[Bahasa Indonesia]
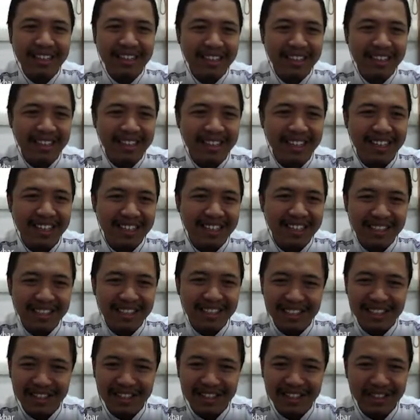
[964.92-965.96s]
Oke,
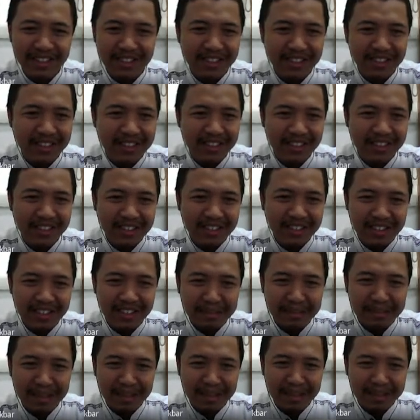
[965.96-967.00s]
itu untuk
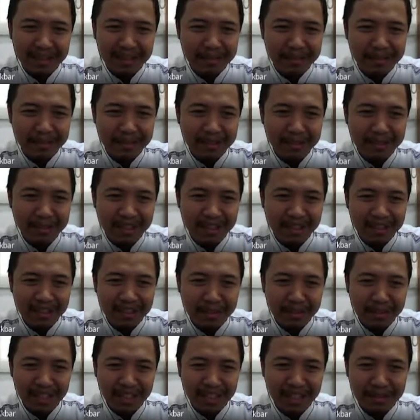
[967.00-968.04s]
kenapa disebut min term
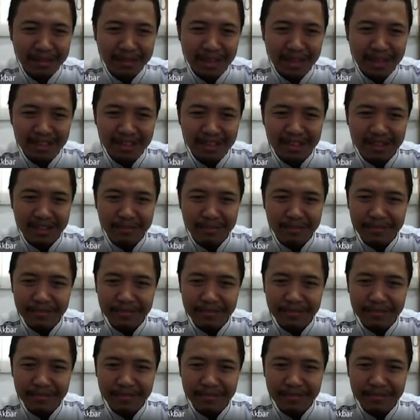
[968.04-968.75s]
dan max term.